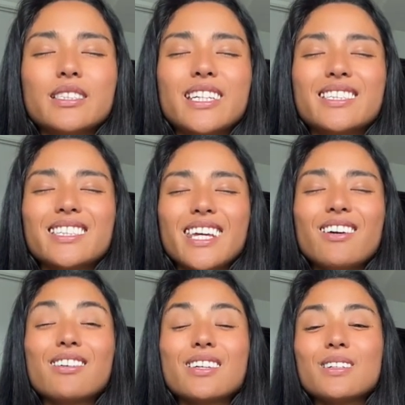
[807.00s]
そして
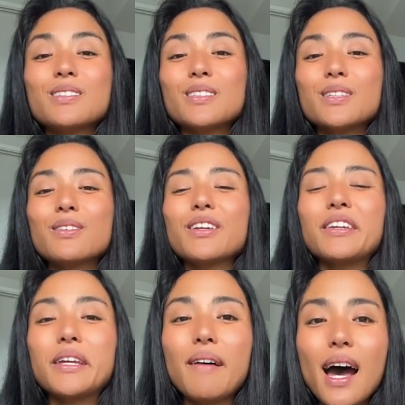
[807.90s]
次呼吸すると
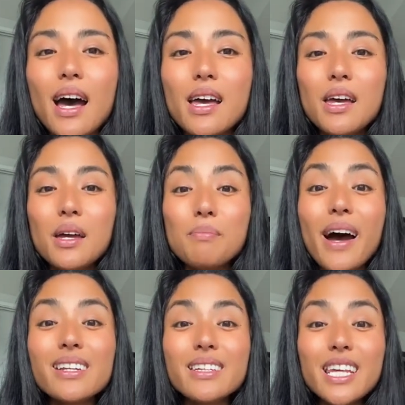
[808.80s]
きには、
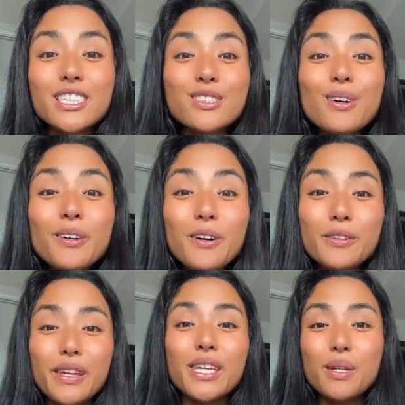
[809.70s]
まるで
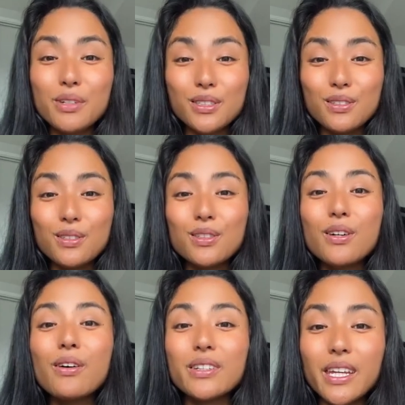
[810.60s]
ストローで息を吸
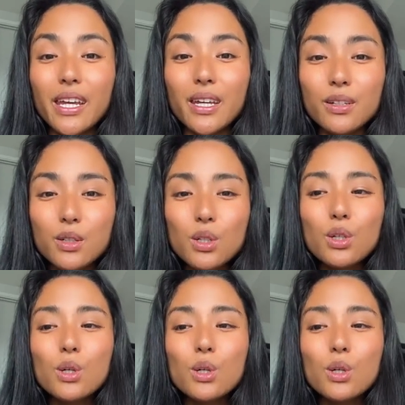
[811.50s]
うように、